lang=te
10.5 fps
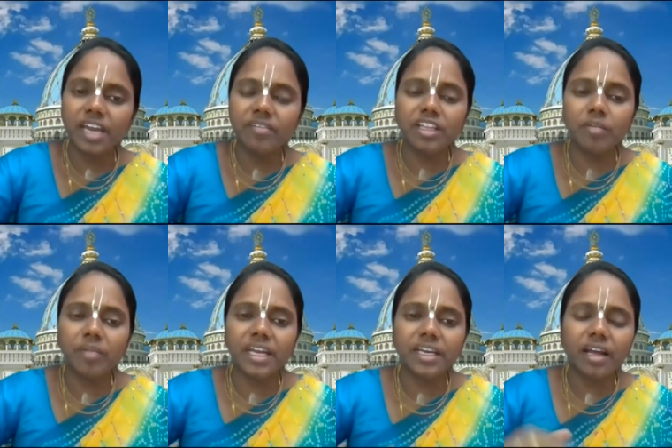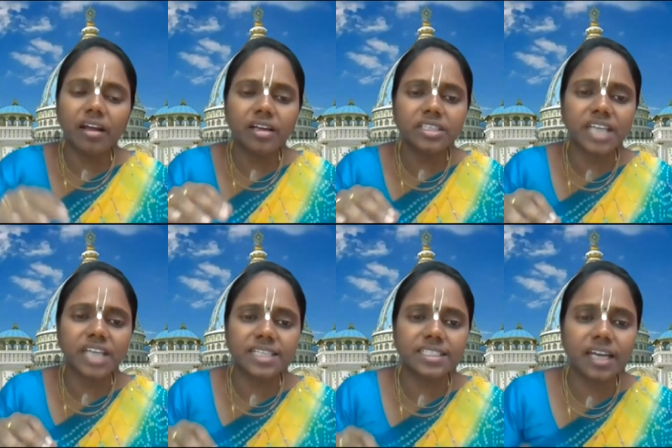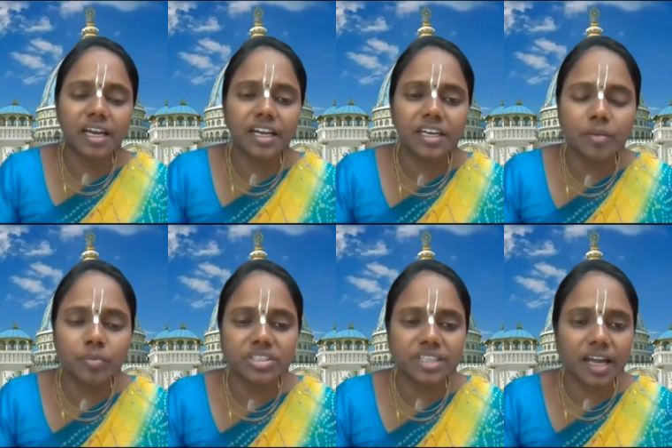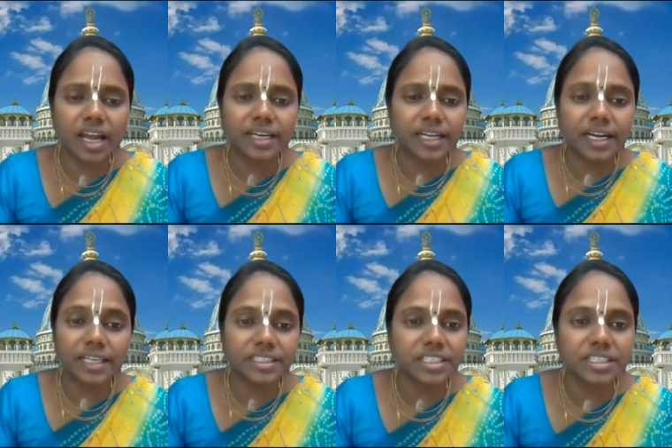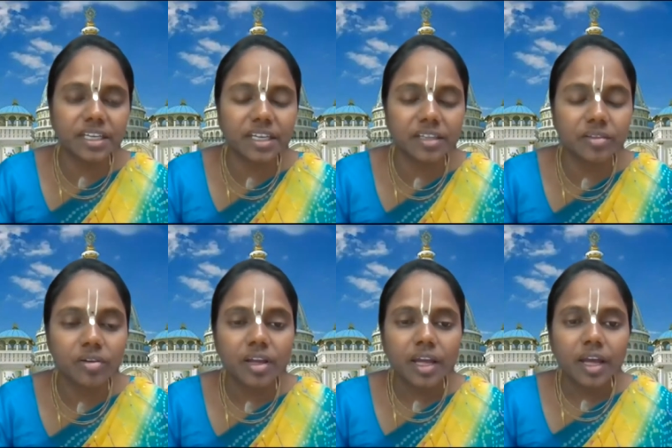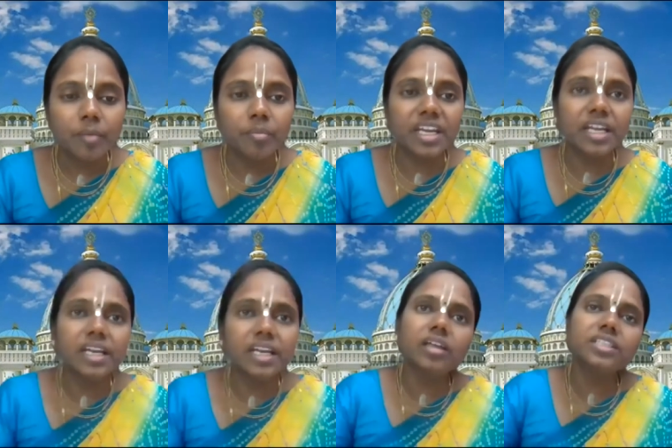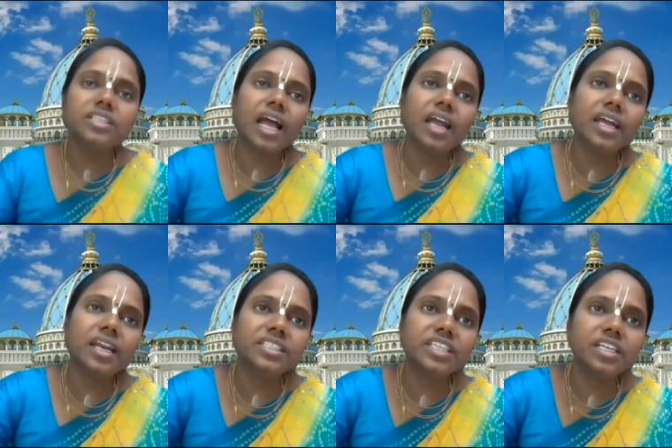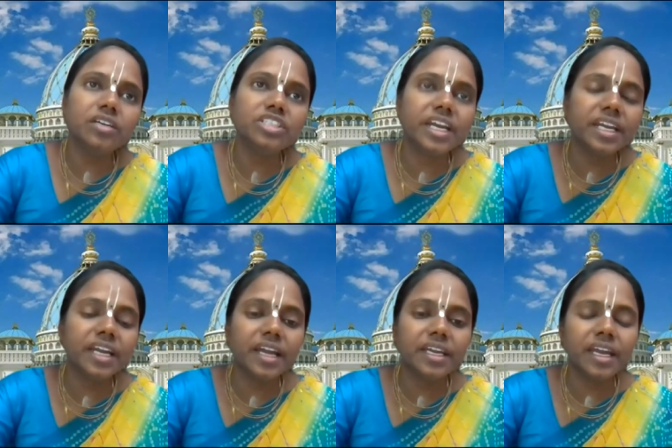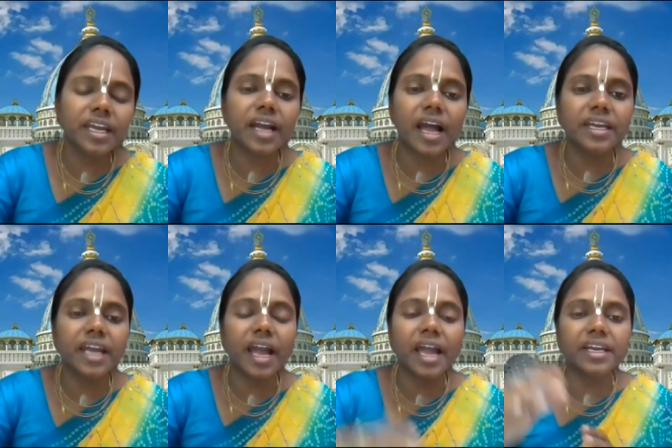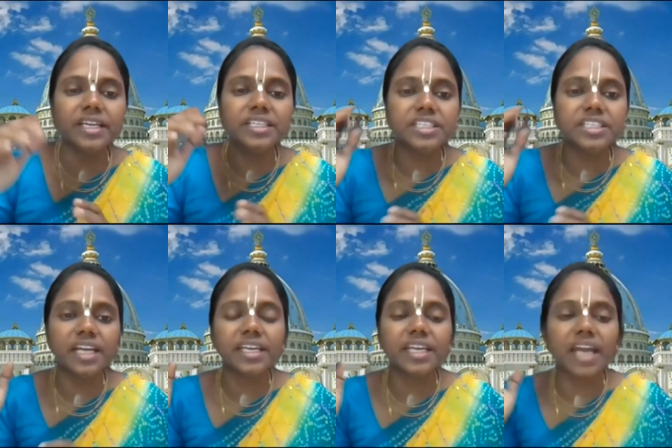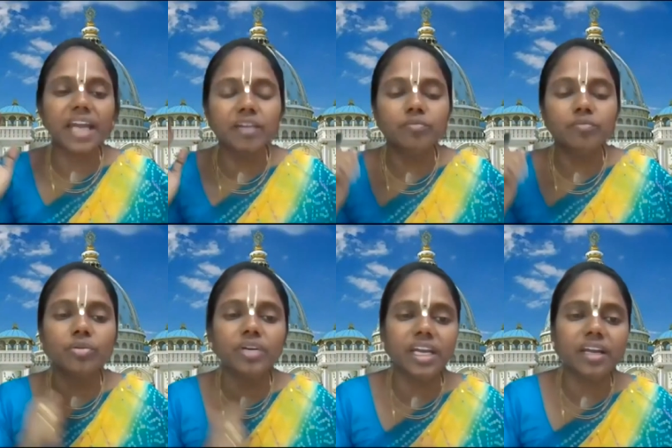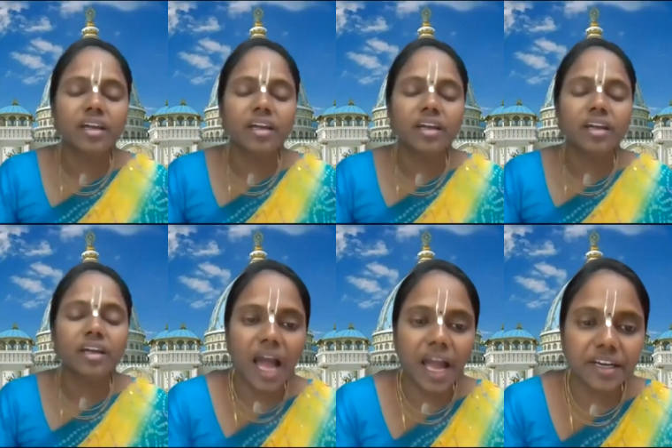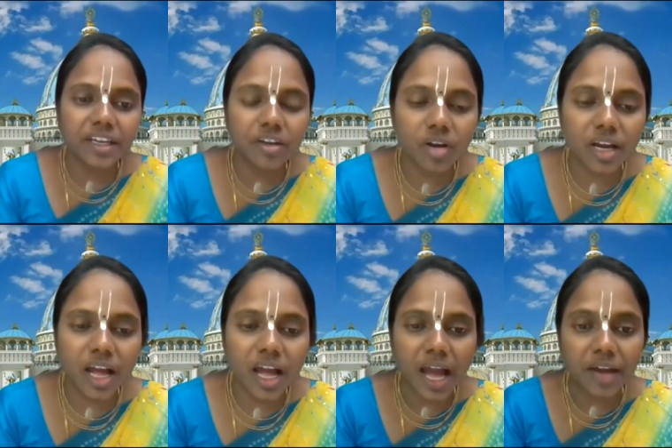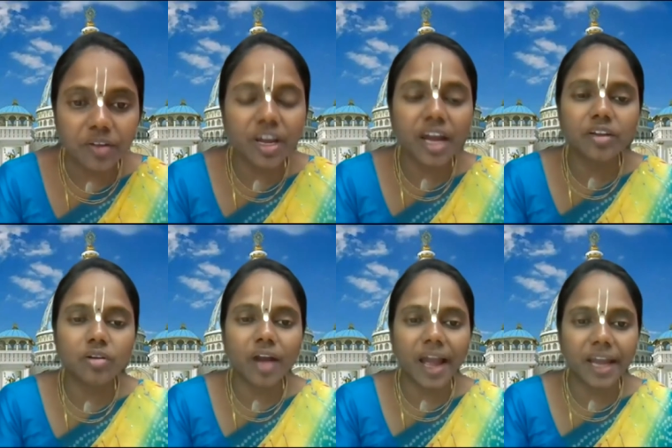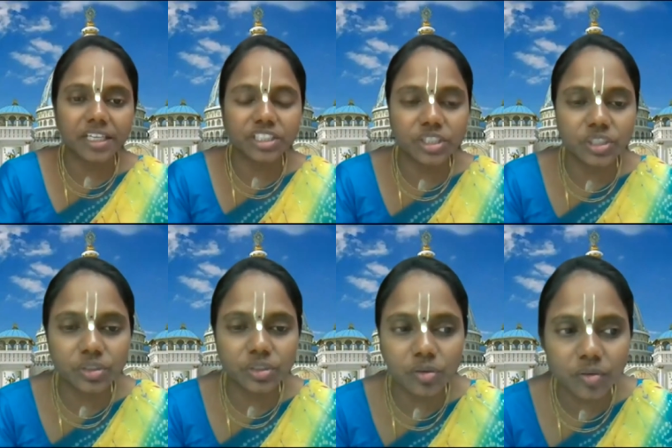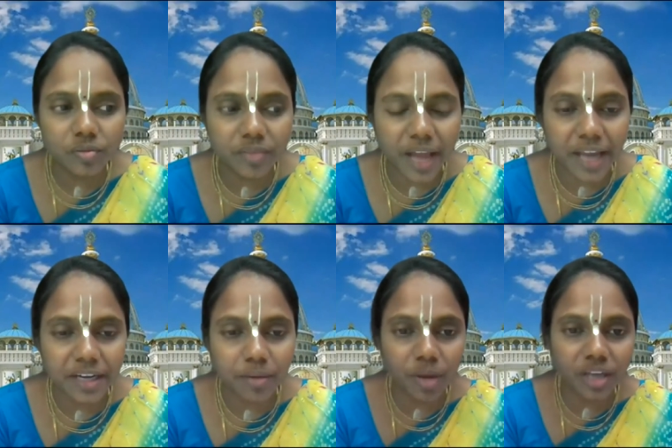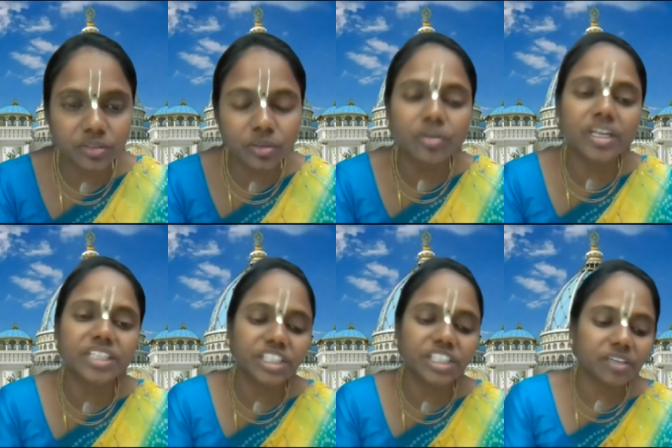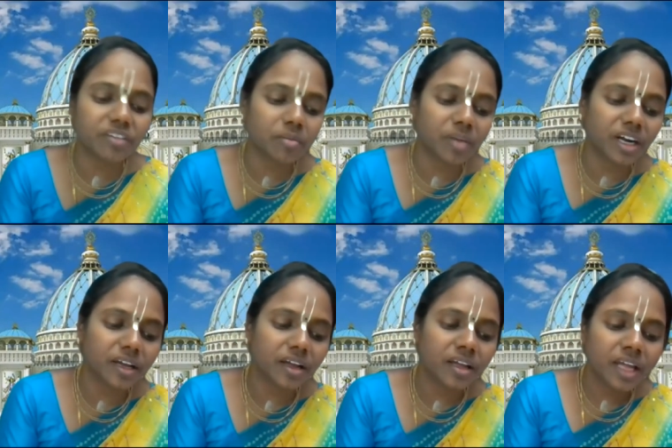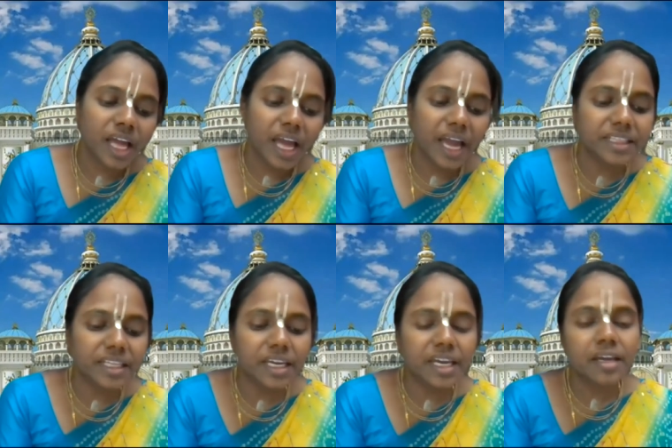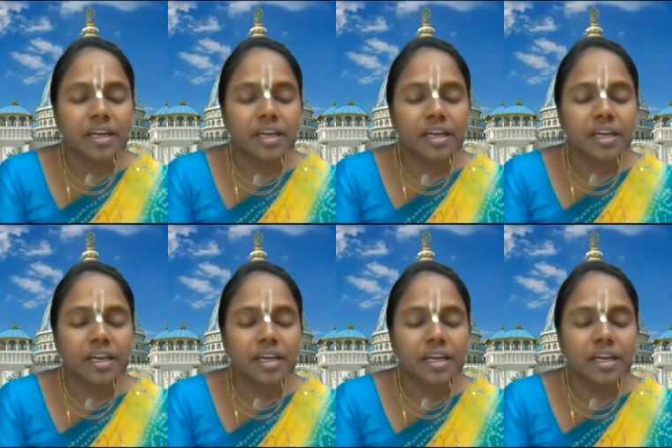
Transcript: ఏ విధమైన శాస్త్రాలని పుస్తకాలని రచించలేదు మిగిలిన చాలా రచనలు జరిగాయి కానీ ఆయన ఇచ్చిన జ్ఞానంతోనే ఆయన యొక్క అనుయాయులు ఆయన శిష్యులు ఆయన భక్తులు రచించినవన్నమాట అయితే